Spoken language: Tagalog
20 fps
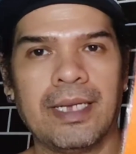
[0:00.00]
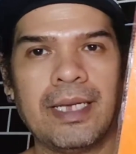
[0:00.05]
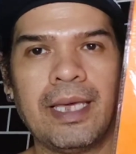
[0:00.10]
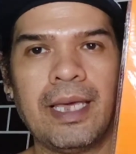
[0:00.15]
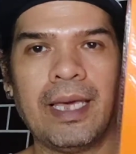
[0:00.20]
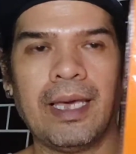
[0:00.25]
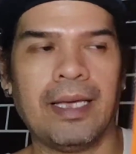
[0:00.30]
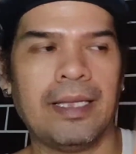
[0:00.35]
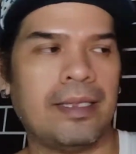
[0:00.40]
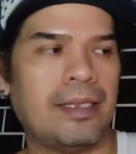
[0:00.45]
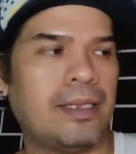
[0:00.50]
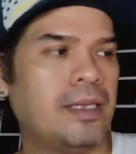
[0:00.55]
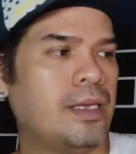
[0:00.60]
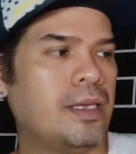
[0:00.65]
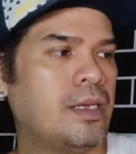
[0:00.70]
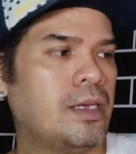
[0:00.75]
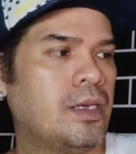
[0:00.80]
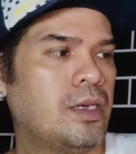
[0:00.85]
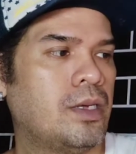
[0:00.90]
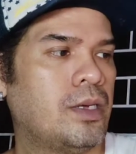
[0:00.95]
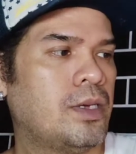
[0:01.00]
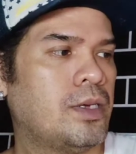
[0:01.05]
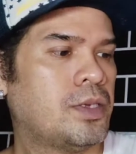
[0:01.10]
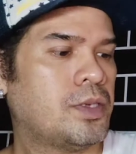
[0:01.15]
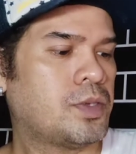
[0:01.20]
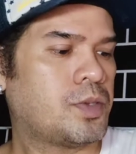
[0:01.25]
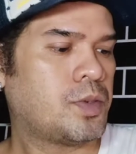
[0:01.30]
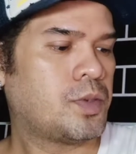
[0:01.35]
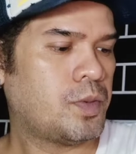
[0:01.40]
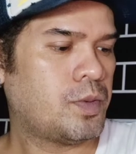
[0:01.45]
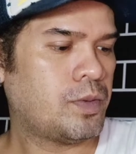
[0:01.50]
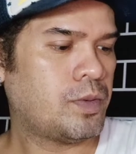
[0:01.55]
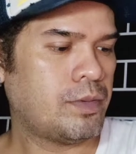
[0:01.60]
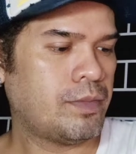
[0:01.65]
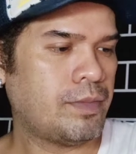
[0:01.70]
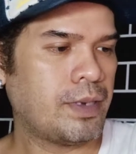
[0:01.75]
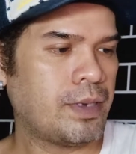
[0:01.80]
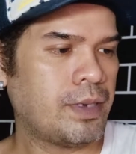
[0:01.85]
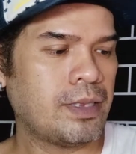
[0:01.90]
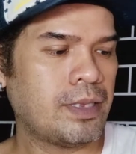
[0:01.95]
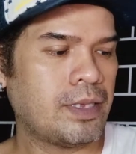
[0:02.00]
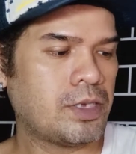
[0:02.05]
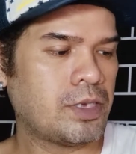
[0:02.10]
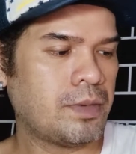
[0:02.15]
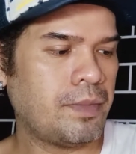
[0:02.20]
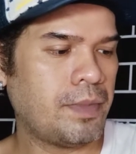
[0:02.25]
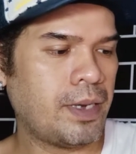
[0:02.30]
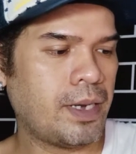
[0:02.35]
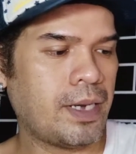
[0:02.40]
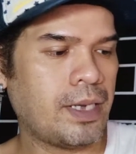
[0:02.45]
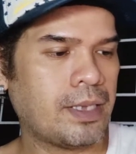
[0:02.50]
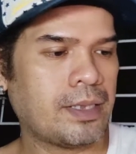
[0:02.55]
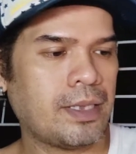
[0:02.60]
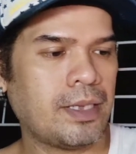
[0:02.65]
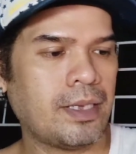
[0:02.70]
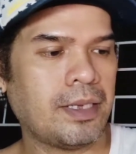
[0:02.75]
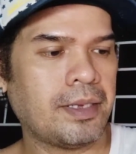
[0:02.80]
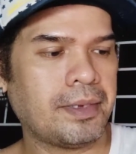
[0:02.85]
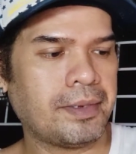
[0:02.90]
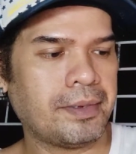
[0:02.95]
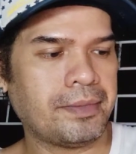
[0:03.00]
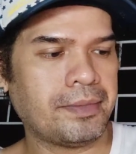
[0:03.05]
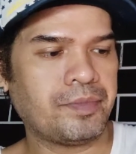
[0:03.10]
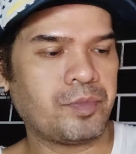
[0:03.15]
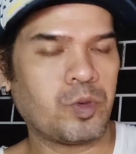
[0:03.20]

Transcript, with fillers: Ayan. So, maganda siya mga kateng, ano,